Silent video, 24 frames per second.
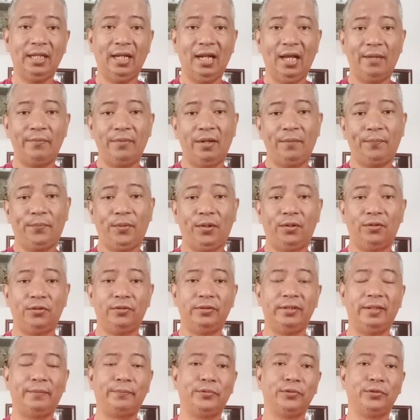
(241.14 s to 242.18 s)
na lamang po
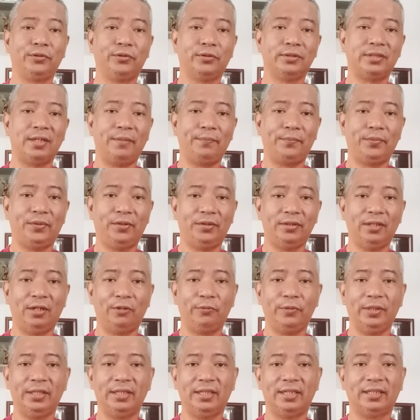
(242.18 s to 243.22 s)
unang puntusan po ng
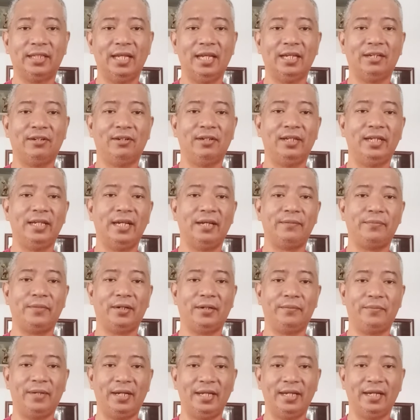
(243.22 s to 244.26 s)
winner take all yan
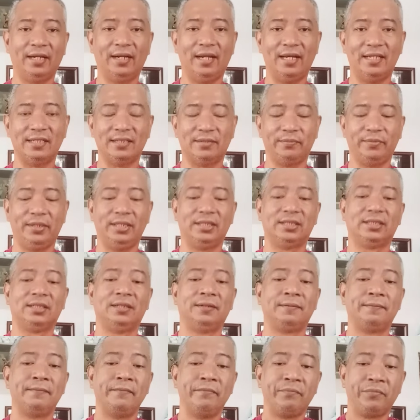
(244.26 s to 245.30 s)
mga bayan classmates.
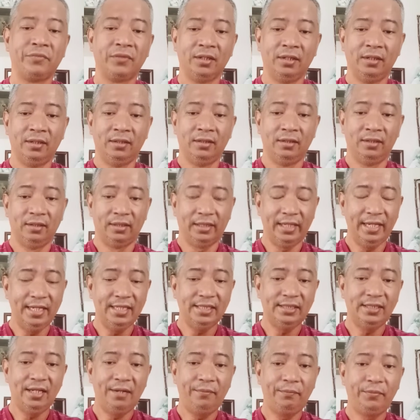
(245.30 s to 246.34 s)

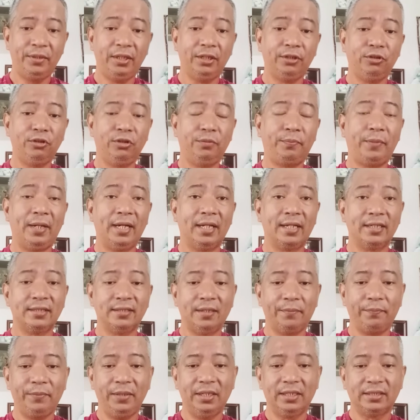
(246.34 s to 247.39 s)
Race number 2 para
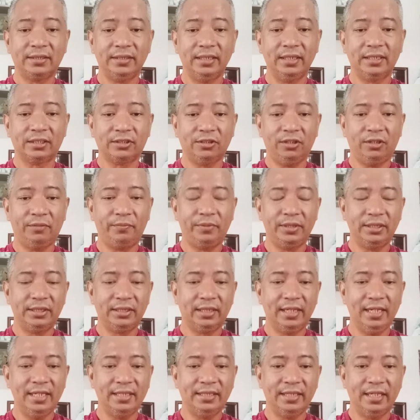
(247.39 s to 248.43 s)
sa pick 6 covers
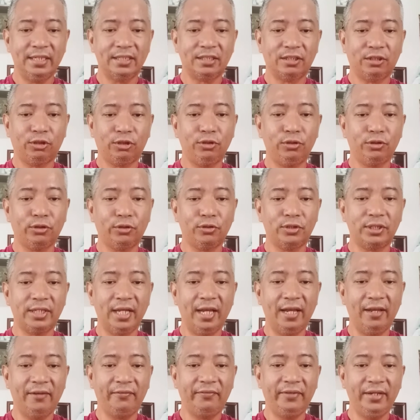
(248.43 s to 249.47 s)
races 2 to
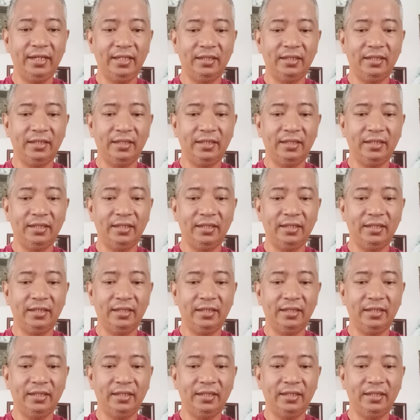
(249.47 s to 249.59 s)
7.